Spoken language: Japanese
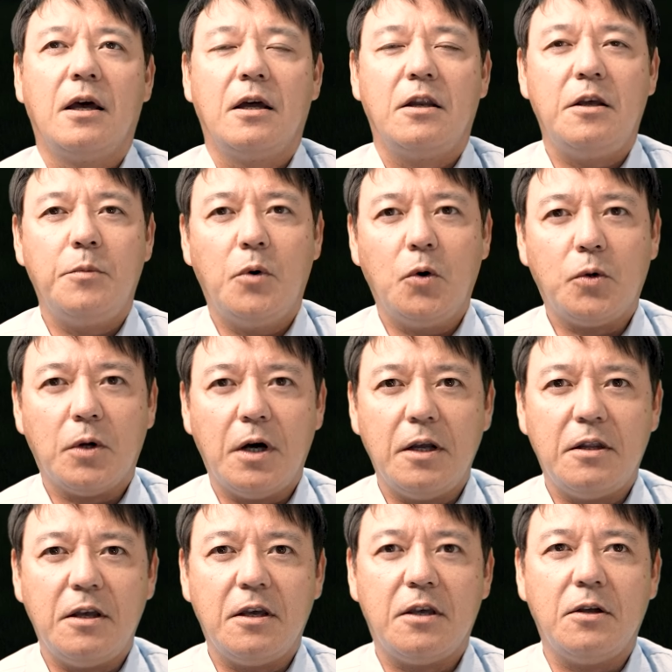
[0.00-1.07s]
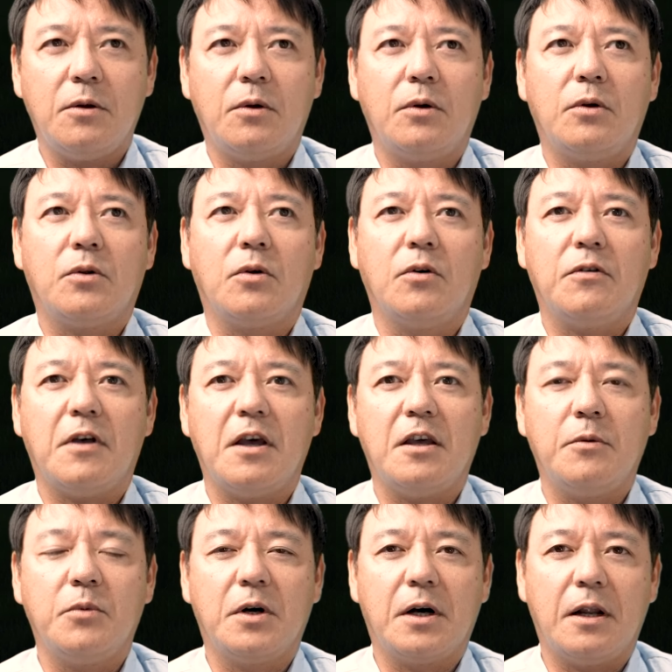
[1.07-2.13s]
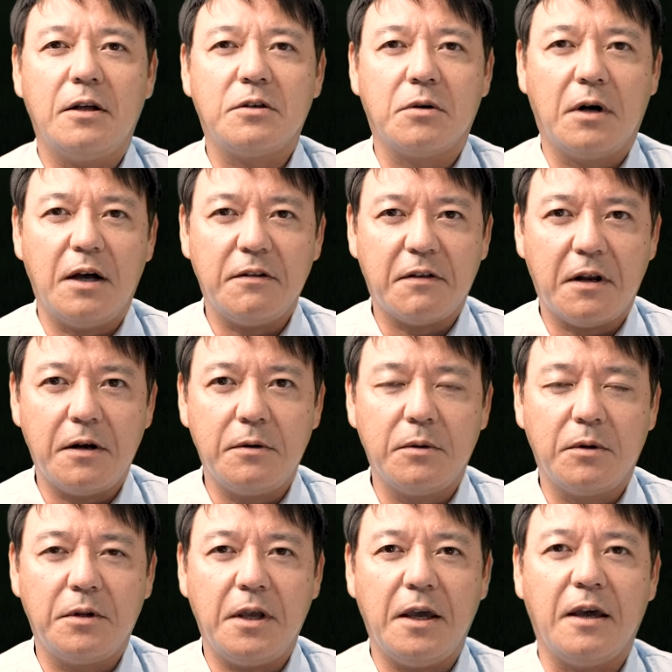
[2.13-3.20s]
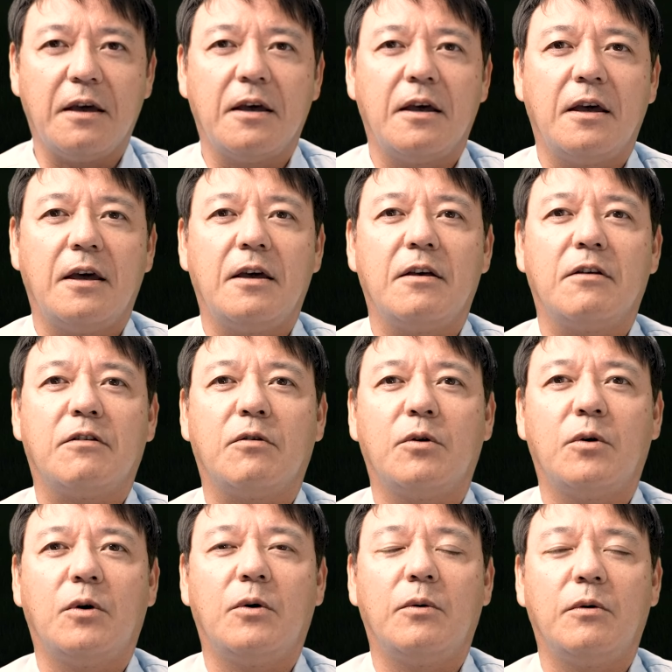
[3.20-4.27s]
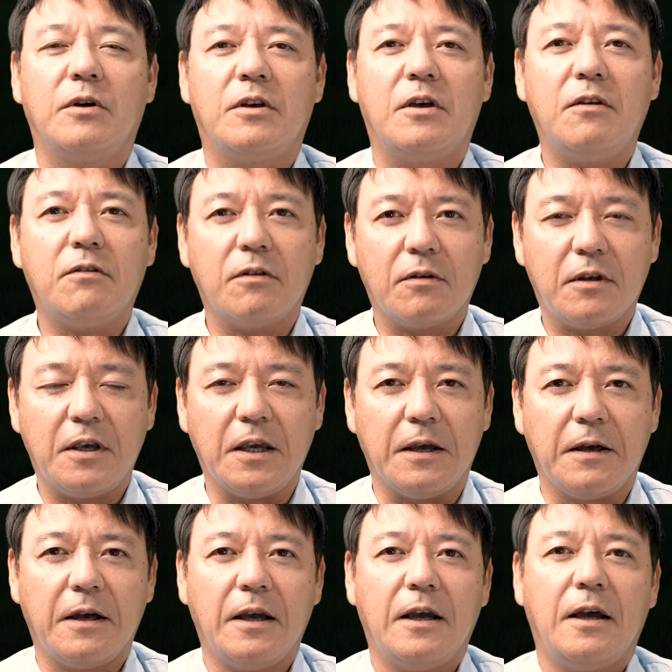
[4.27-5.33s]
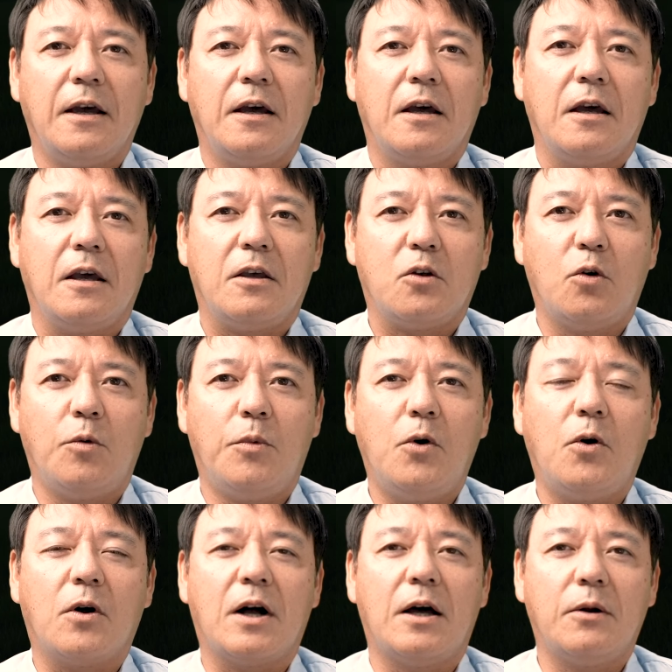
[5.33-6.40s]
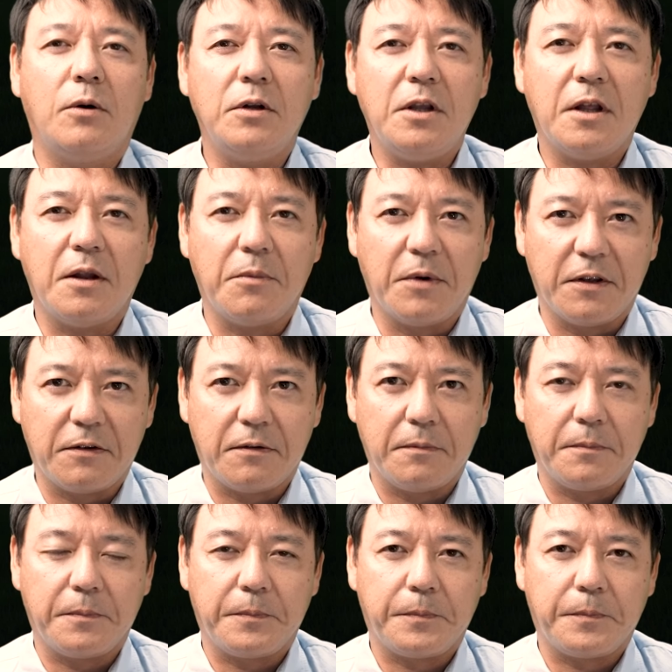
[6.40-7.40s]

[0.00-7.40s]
リモート ID 機能の搭載義務から除外されるので、その引き続き飛行も可能になります。